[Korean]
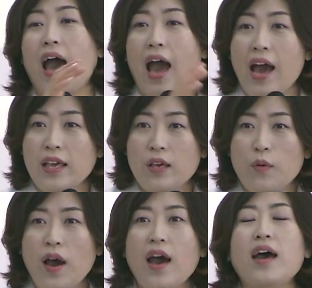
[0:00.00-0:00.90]

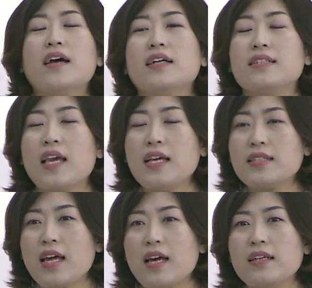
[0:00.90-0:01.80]
아이와
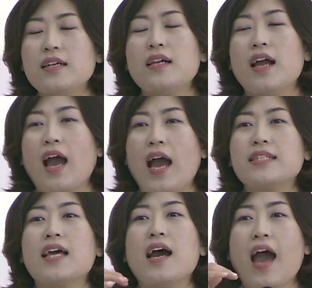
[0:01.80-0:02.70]
세상을
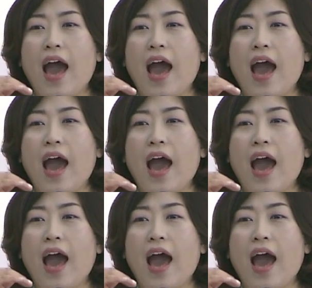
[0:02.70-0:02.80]
가장